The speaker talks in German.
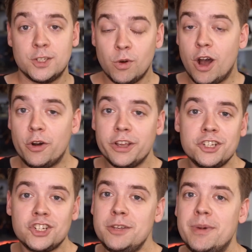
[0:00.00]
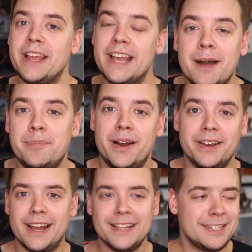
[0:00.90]
So auch in Chiba,
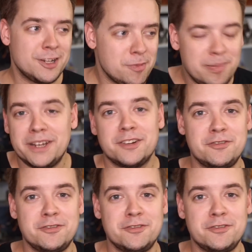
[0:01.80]
Japan, als die komplette